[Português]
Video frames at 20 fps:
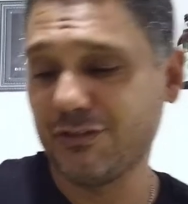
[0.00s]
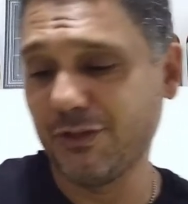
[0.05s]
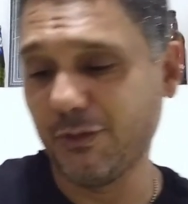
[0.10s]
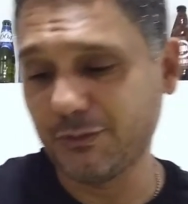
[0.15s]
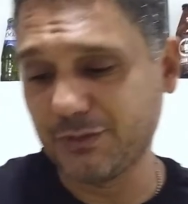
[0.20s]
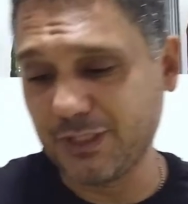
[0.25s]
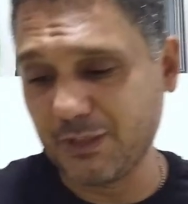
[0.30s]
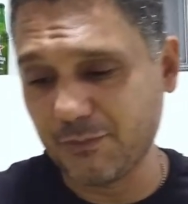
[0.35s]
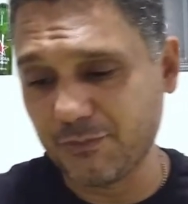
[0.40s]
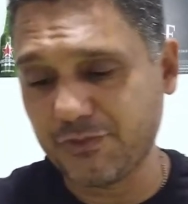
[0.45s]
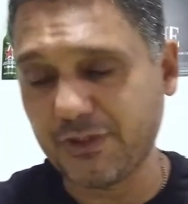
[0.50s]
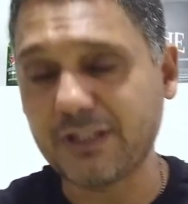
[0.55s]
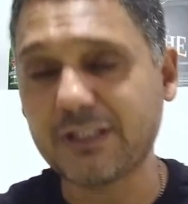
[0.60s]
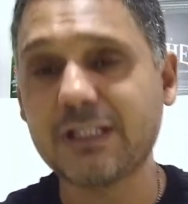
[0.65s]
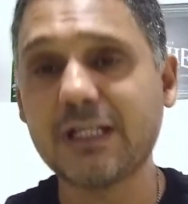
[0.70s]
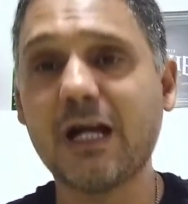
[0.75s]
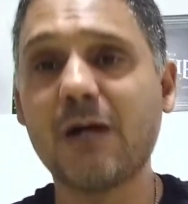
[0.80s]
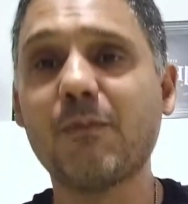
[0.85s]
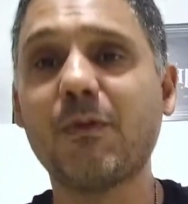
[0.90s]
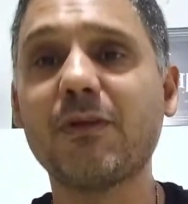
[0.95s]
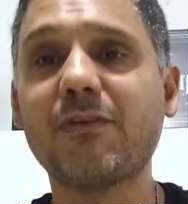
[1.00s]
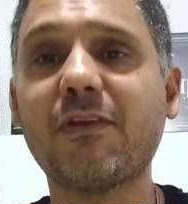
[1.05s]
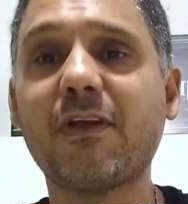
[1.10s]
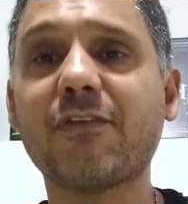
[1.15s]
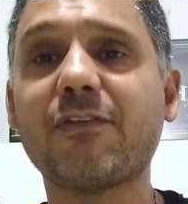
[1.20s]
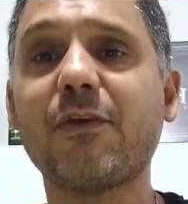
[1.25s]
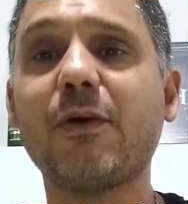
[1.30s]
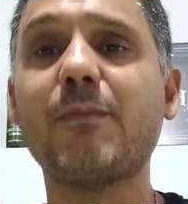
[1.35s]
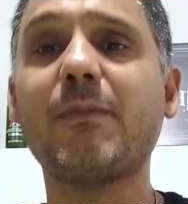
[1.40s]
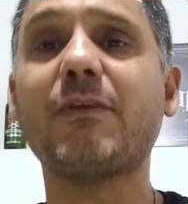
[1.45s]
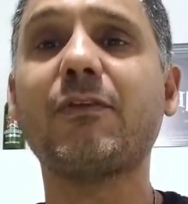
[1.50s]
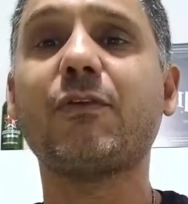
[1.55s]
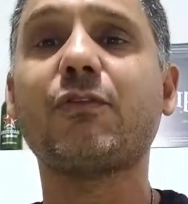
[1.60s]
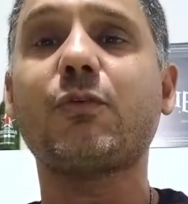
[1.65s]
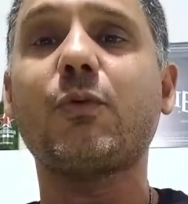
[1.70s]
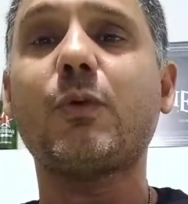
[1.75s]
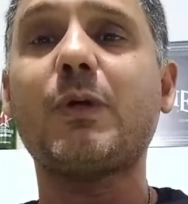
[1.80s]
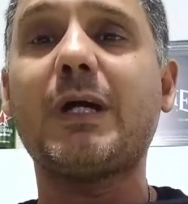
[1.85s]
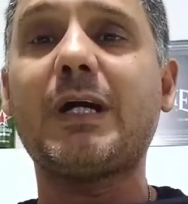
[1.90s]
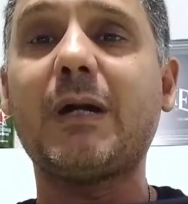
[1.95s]
não temos aqui a harmonização, mas eu
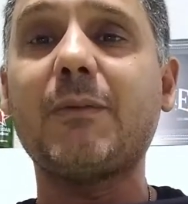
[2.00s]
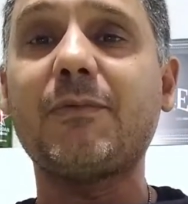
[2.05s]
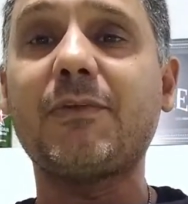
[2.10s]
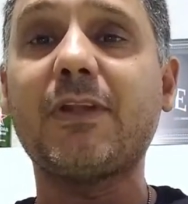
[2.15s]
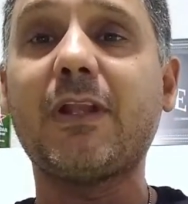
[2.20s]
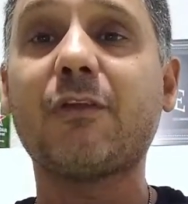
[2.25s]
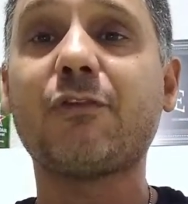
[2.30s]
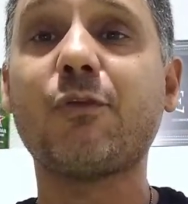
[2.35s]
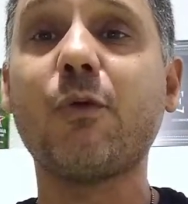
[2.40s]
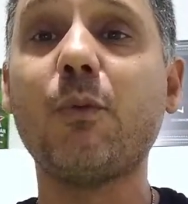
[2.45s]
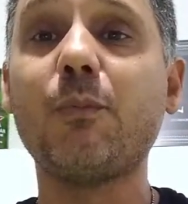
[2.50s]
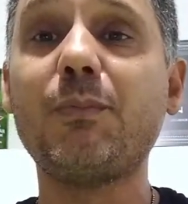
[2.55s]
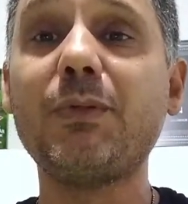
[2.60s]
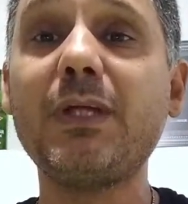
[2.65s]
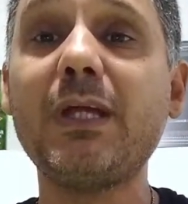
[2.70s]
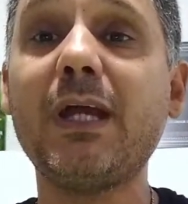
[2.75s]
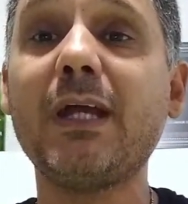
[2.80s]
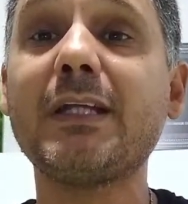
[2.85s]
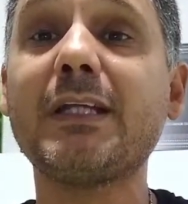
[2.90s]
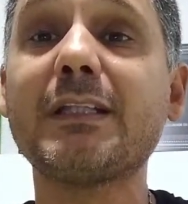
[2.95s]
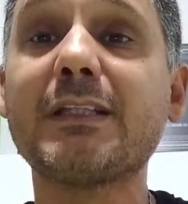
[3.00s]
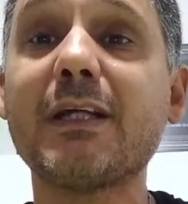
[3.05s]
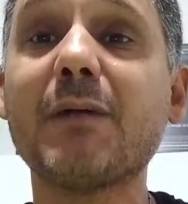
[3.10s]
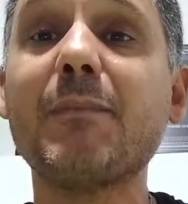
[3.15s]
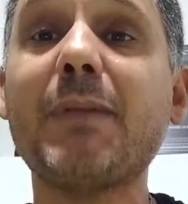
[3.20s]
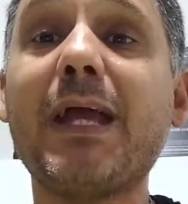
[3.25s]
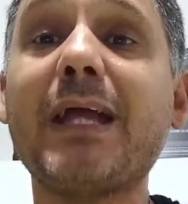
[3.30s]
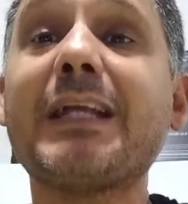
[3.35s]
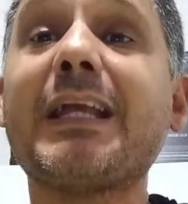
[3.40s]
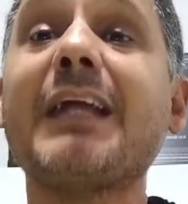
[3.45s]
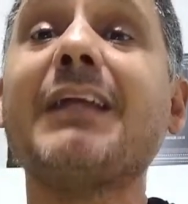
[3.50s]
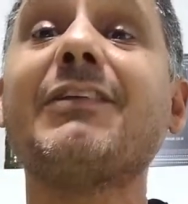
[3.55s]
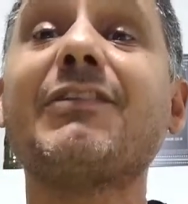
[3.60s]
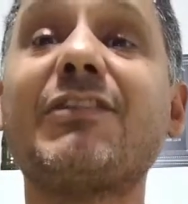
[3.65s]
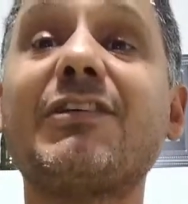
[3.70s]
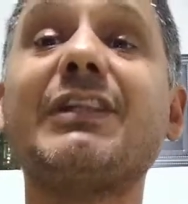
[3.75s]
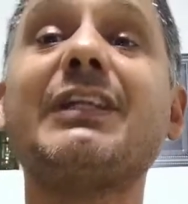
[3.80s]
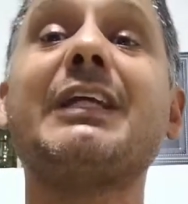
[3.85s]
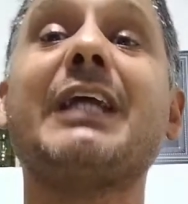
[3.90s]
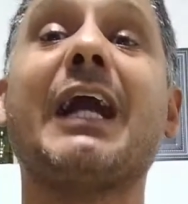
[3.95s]
estou com a camisa da Soul que também é
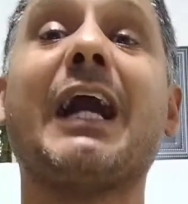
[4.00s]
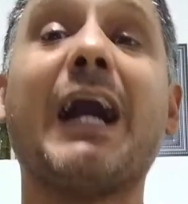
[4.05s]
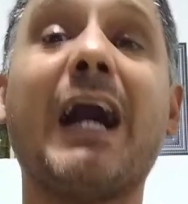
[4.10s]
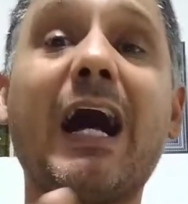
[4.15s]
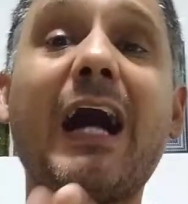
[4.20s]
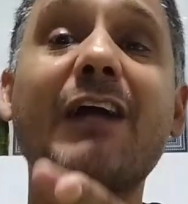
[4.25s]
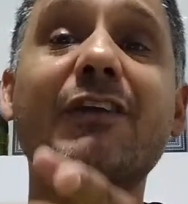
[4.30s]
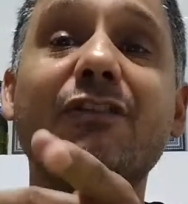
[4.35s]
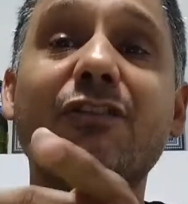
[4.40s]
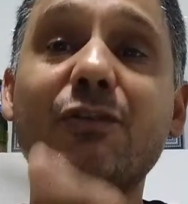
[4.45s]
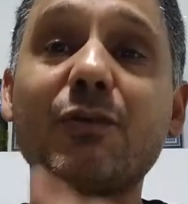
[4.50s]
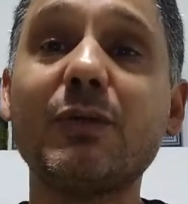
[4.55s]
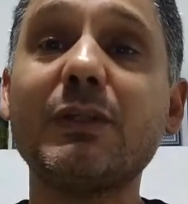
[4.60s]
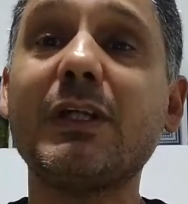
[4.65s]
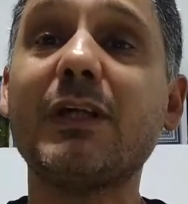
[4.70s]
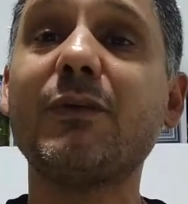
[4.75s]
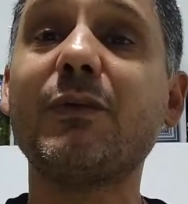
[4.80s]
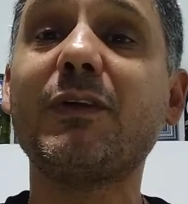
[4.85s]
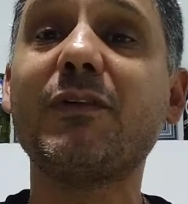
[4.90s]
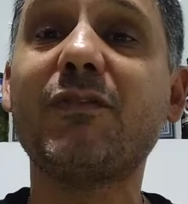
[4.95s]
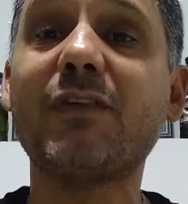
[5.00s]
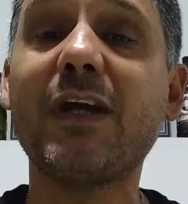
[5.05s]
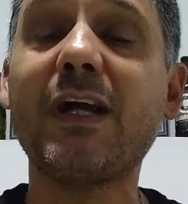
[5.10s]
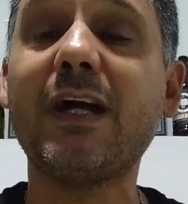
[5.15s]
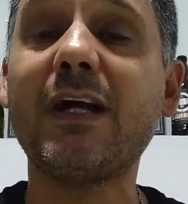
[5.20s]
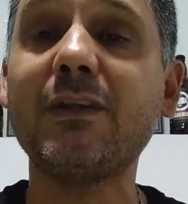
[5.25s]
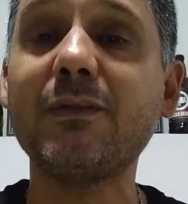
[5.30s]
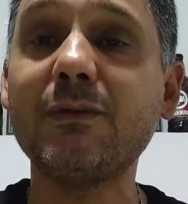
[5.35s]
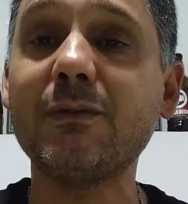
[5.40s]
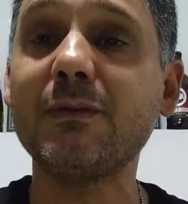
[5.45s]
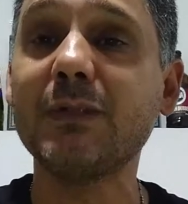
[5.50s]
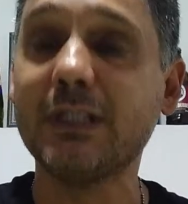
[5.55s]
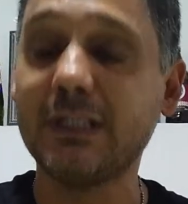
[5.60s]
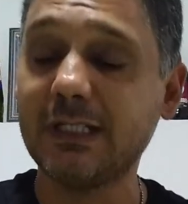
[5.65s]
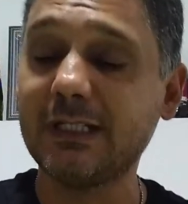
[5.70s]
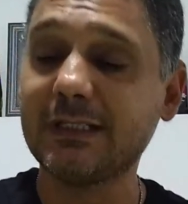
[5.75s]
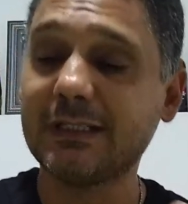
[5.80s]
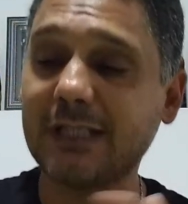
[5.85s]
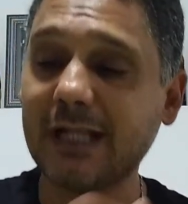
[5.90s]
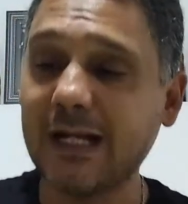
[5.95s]
quentinha, ajuda no inverno,
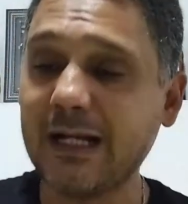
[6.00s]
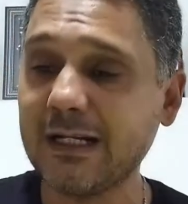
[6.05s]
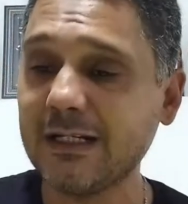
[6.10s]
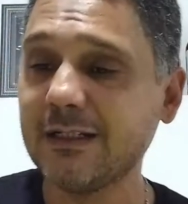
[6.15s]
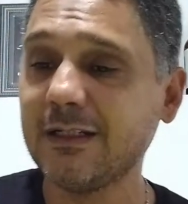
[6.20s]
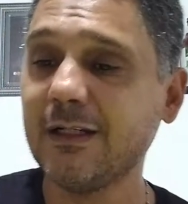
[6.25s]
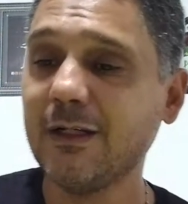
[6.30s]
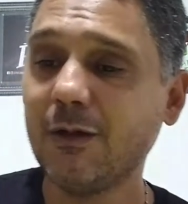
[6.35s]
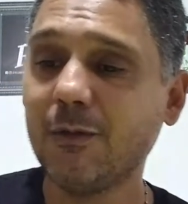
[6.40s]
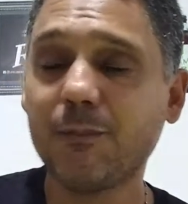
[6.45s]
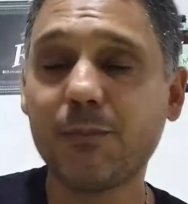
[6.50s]
tá?